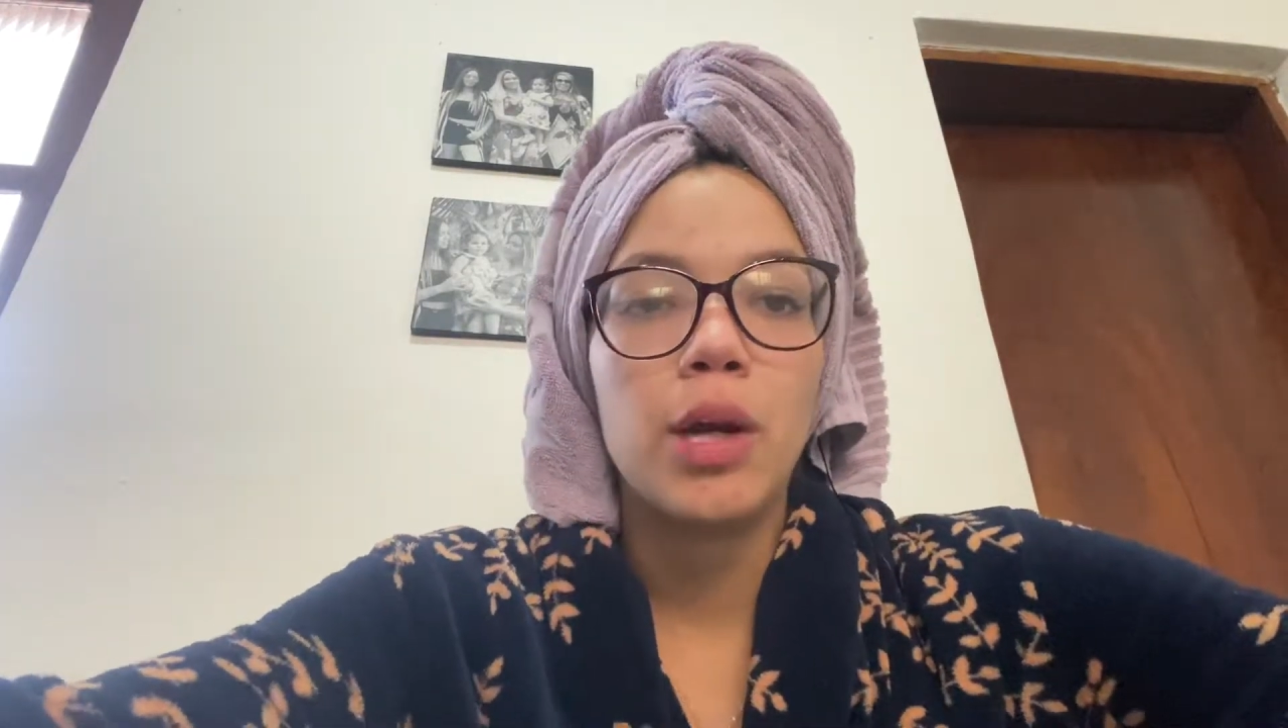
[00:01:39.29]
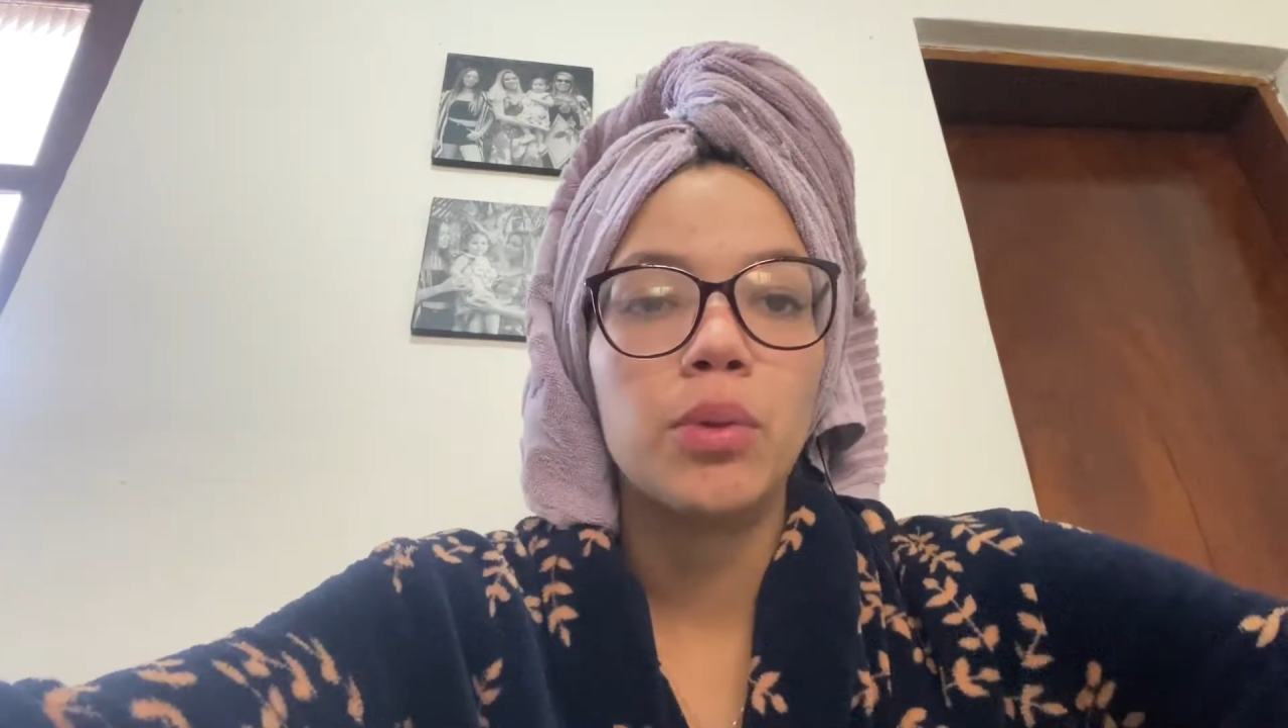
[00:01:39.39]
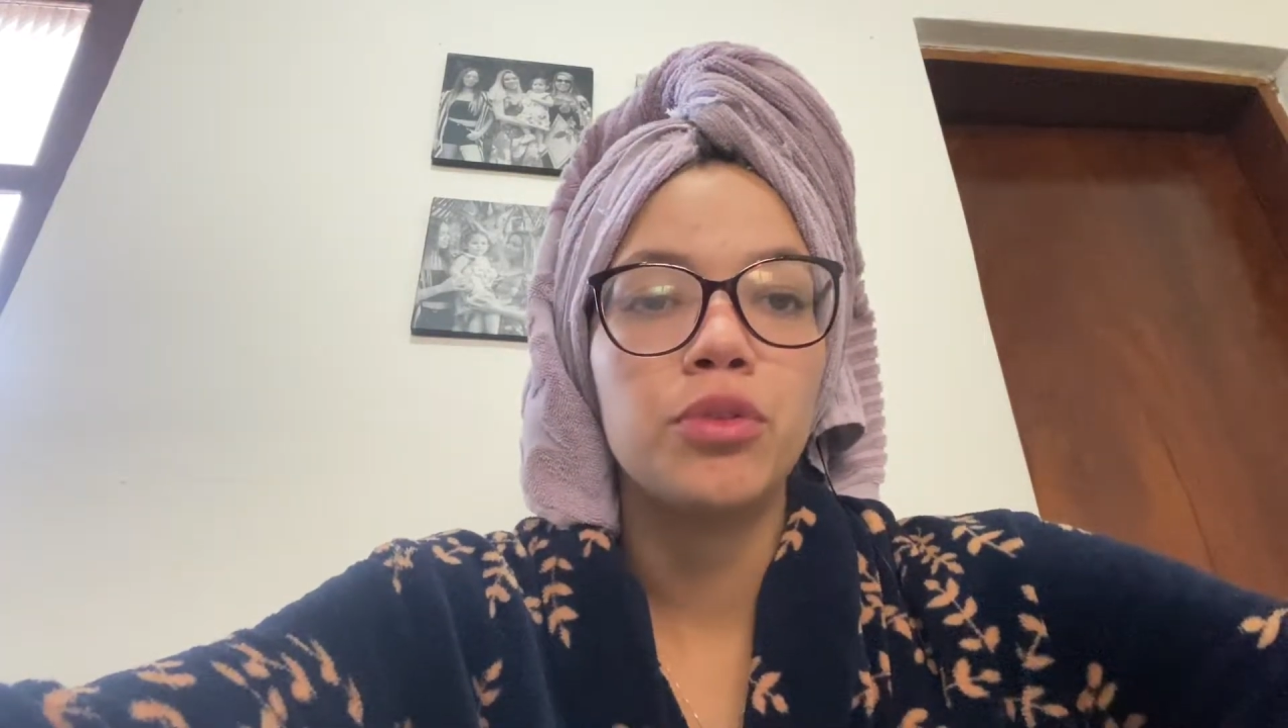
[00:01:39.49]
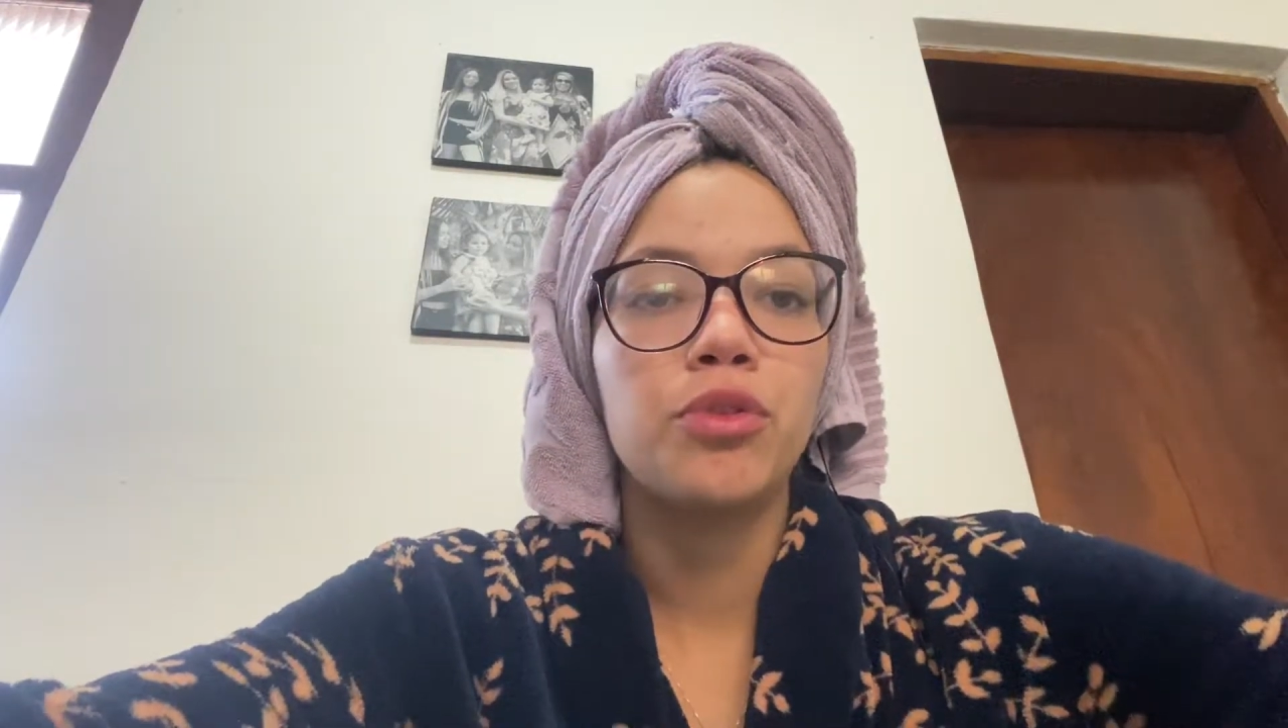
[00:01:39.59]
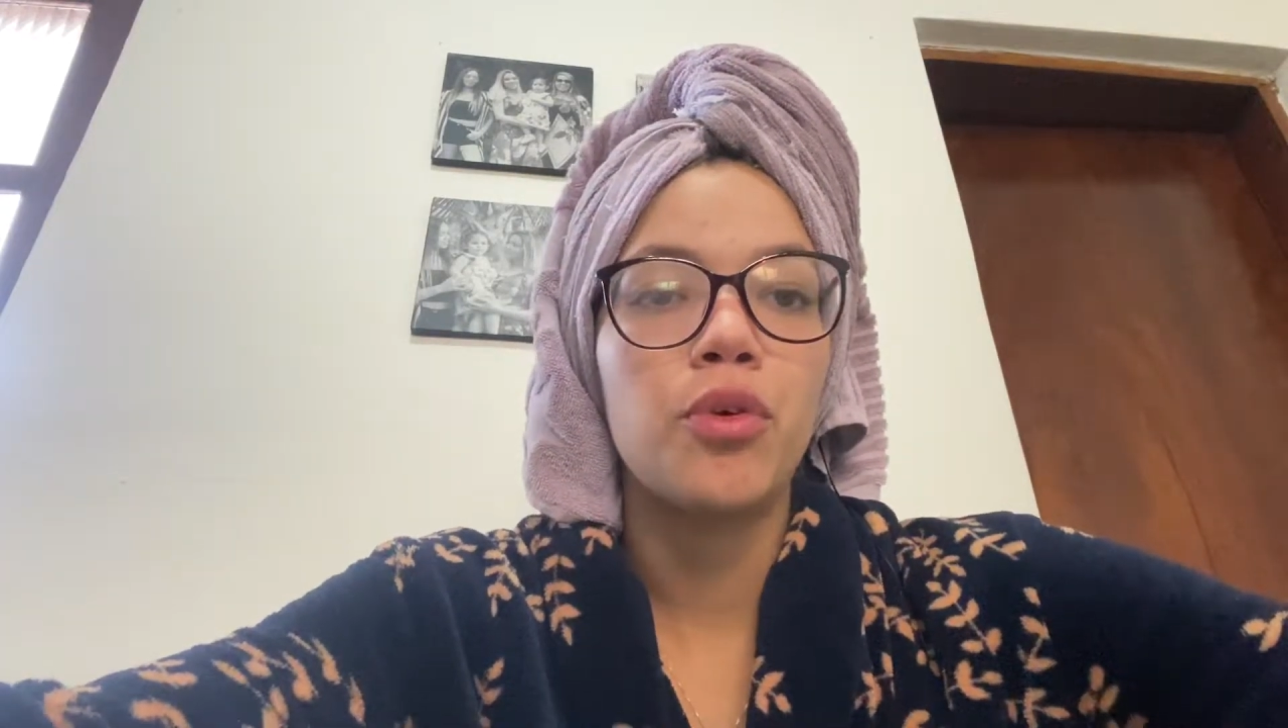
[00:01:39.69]

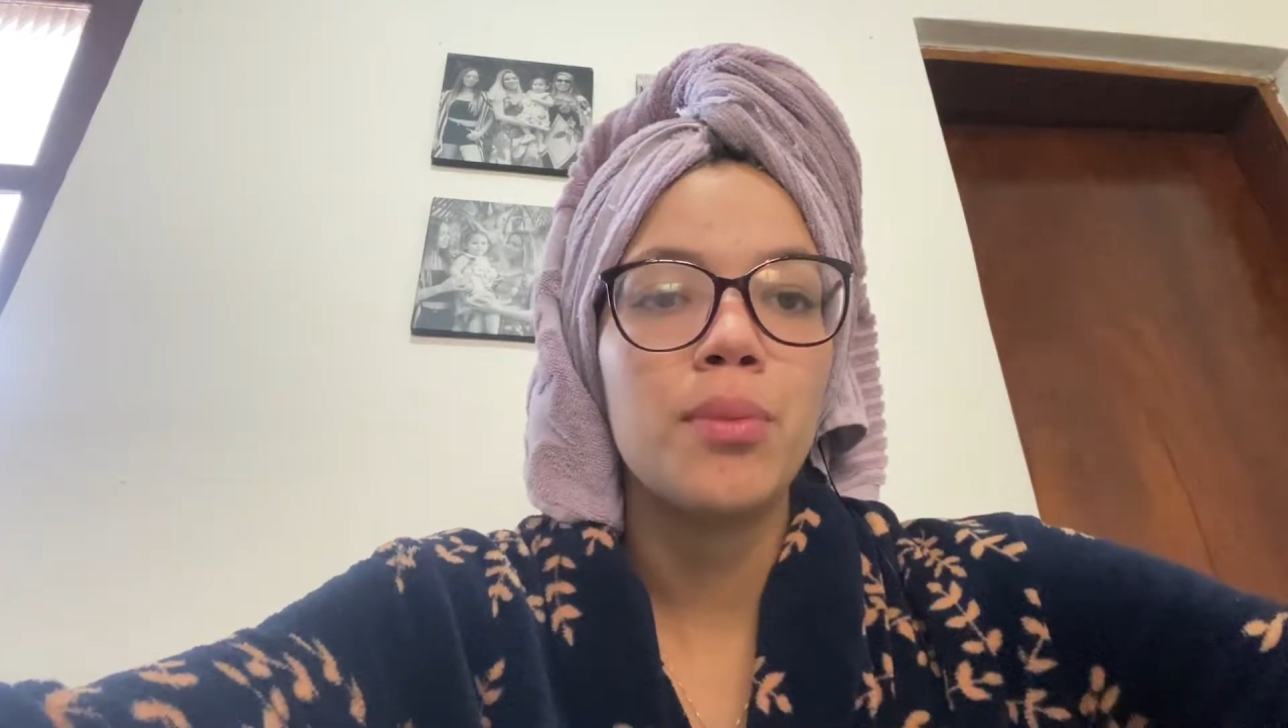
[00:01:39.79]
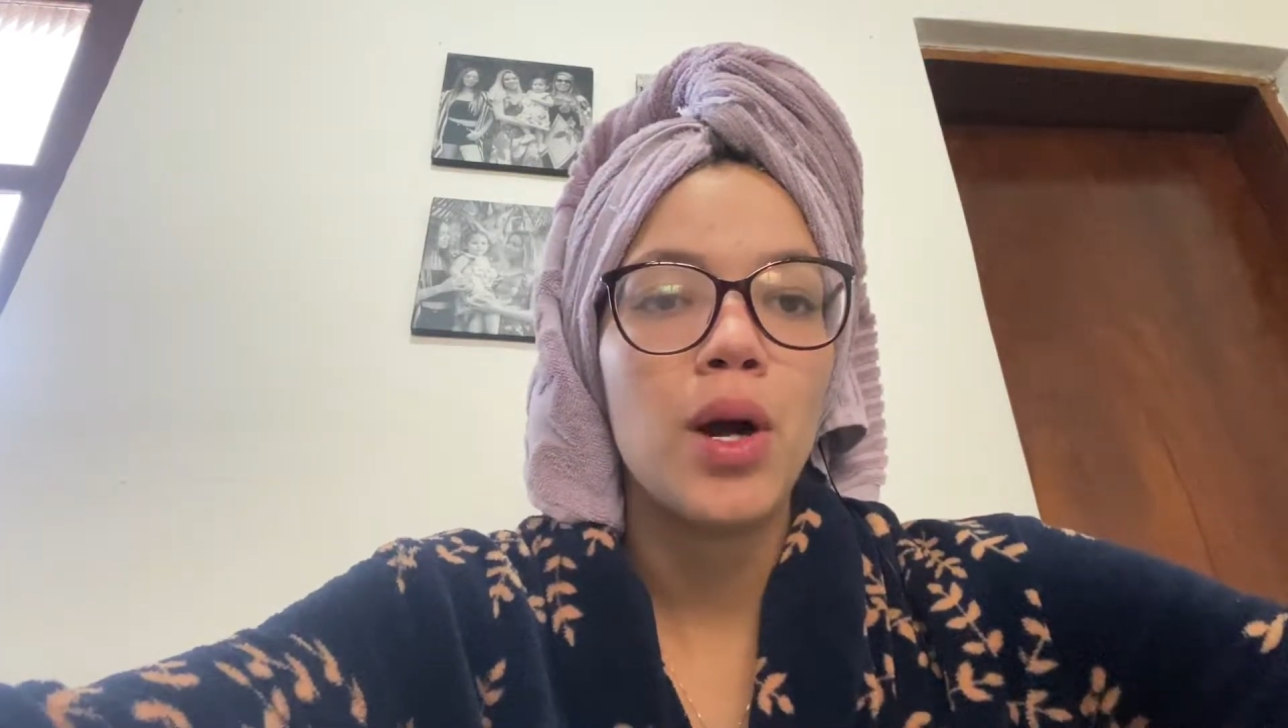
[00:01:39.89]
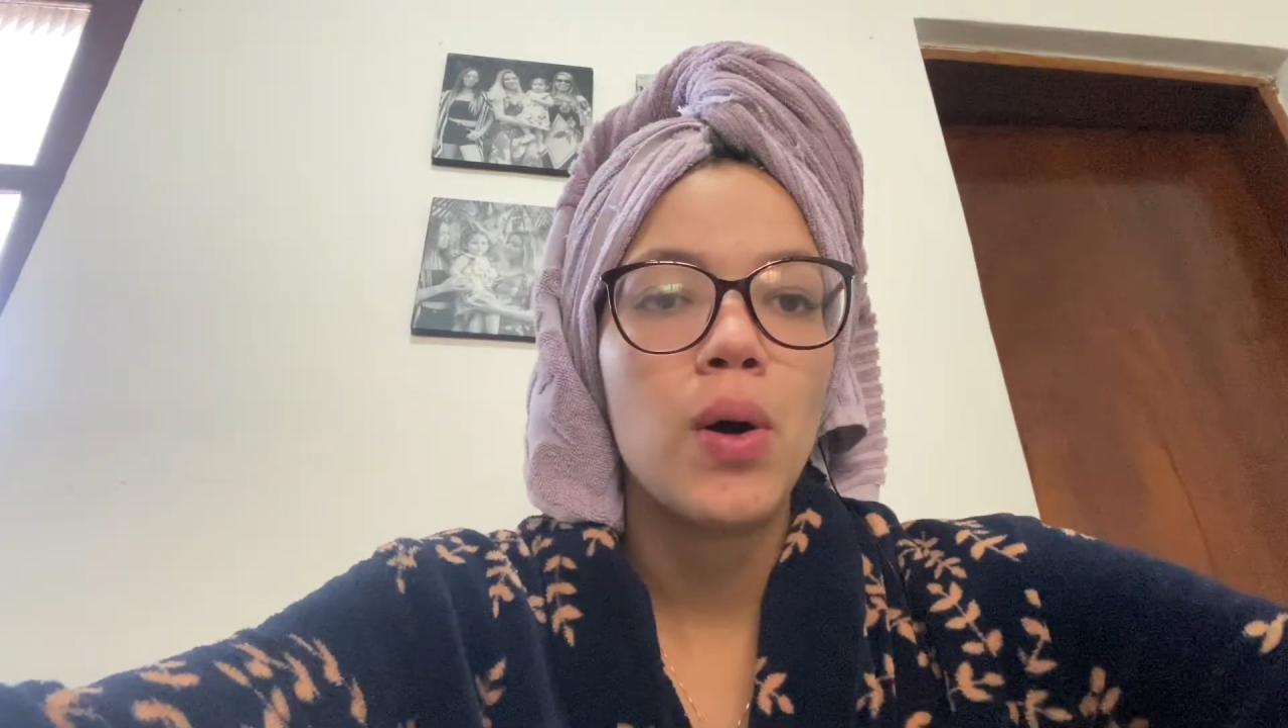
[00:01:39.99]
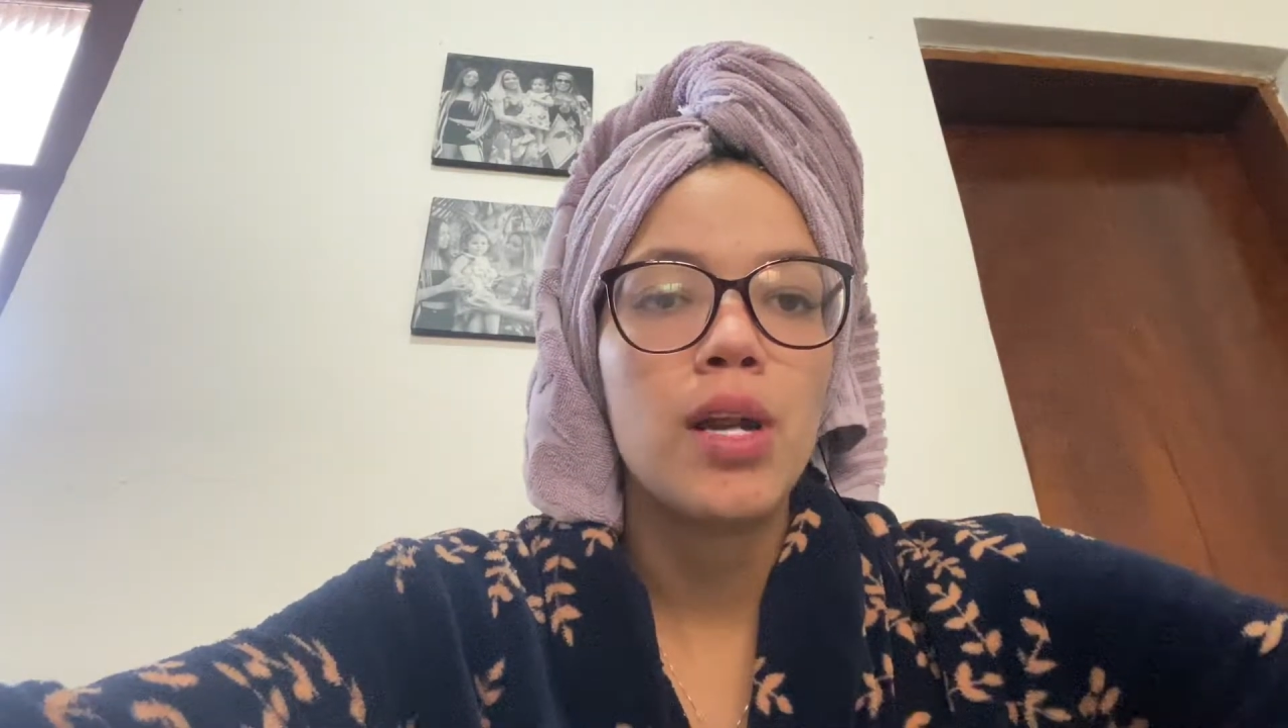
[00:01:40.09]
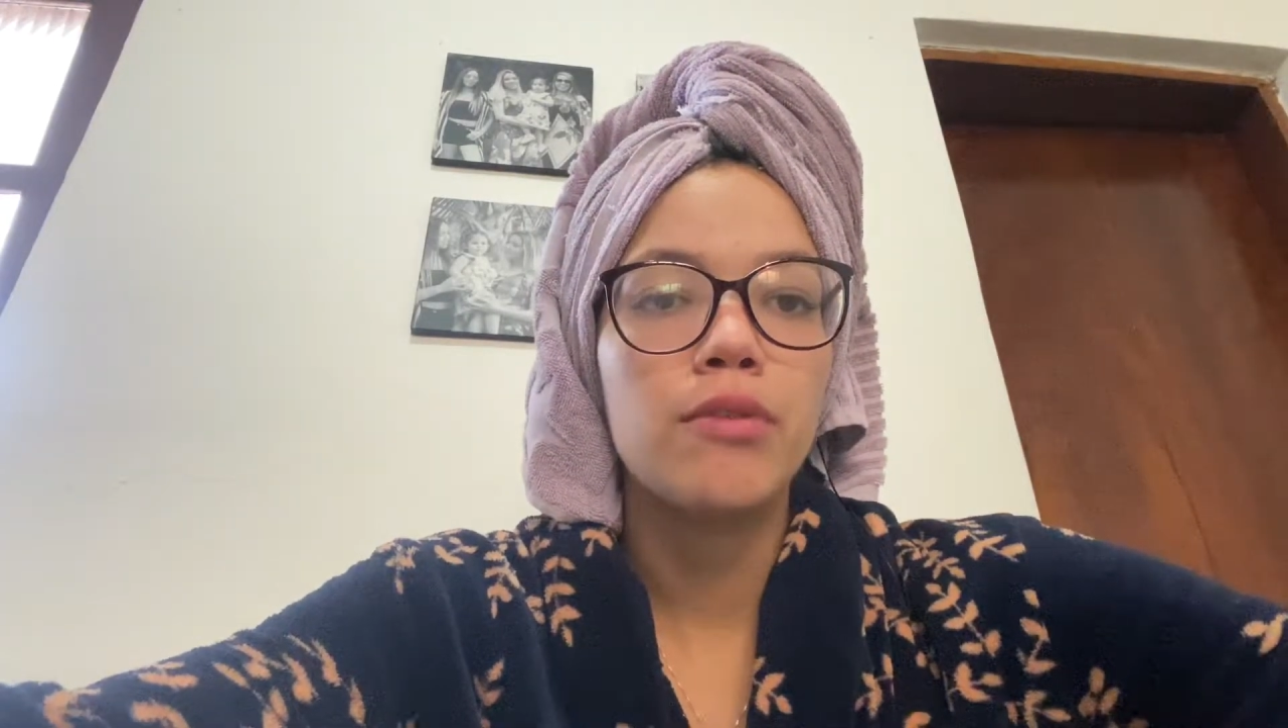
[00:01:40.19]
Quando for uma hora,